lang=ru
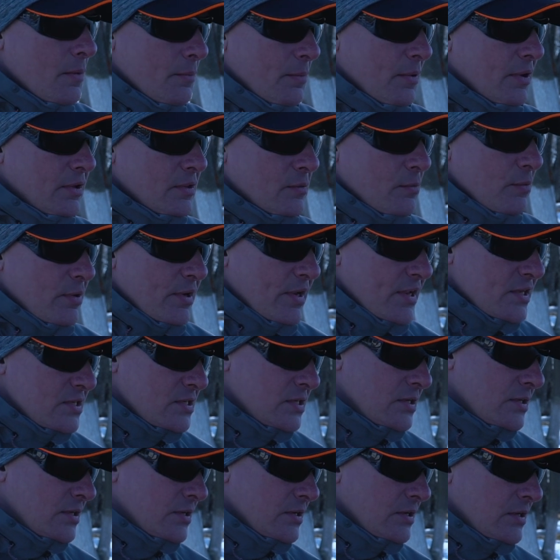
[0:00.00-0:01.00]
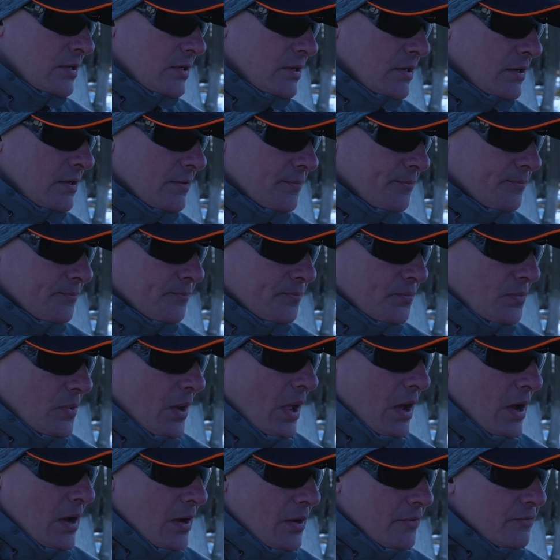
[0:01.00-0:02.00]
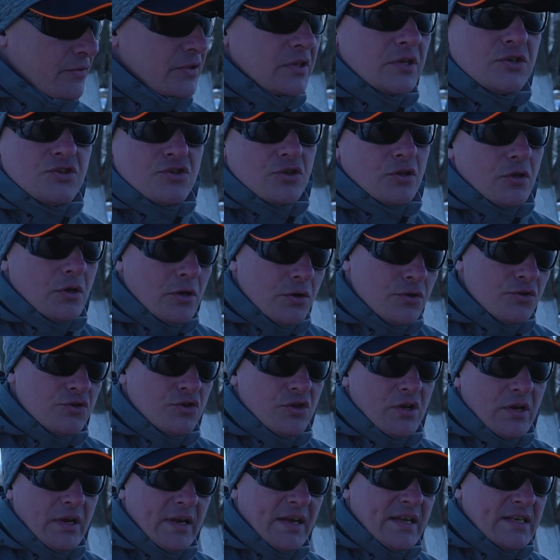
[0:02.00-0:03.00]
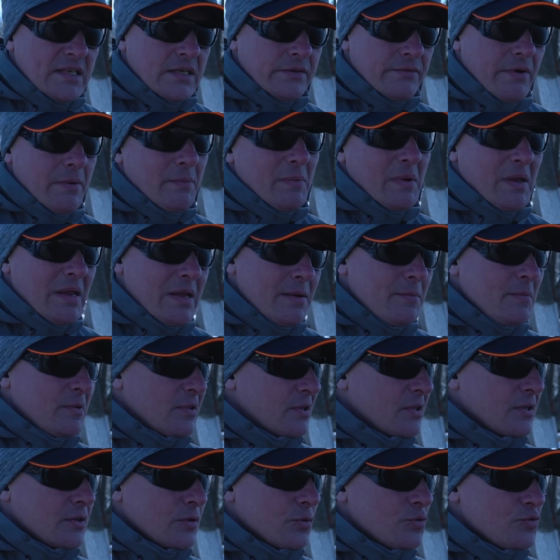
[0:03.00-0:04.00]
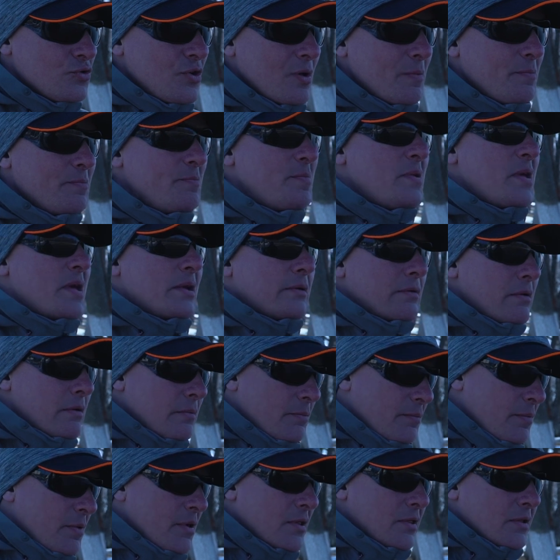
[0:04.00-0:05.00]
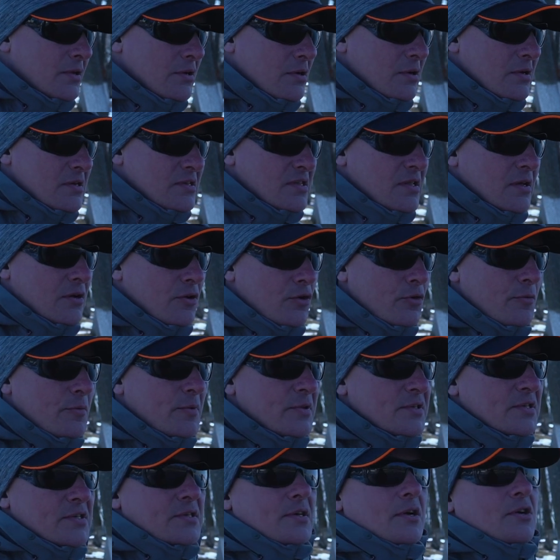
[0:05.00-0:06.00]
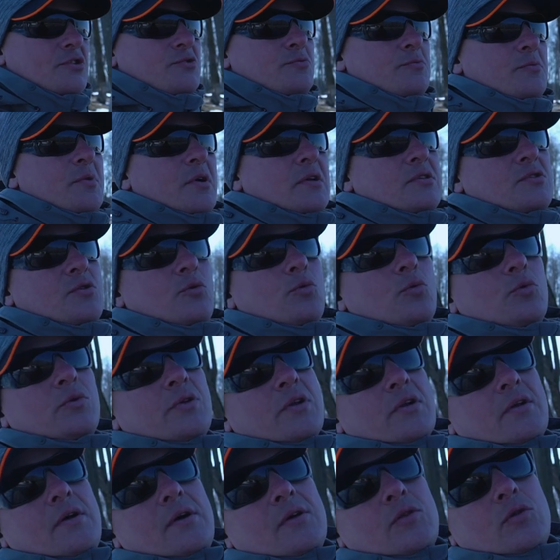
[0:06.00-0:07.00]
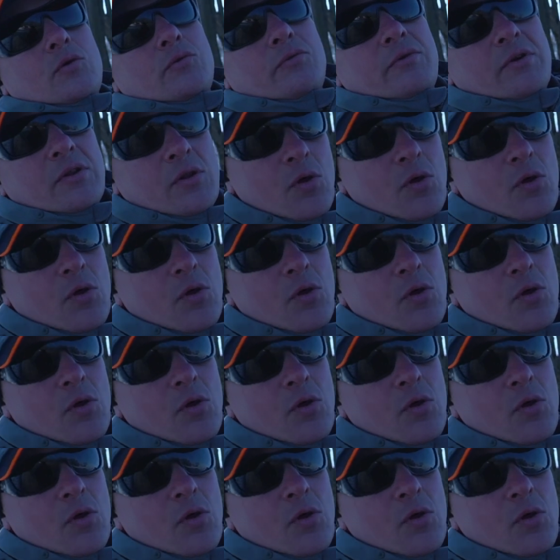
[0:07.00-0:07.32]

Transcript: Поэтому если а, вы начинающие, если вам именно нужна первая палка ознакомиться, скажем так, с ультралайтовой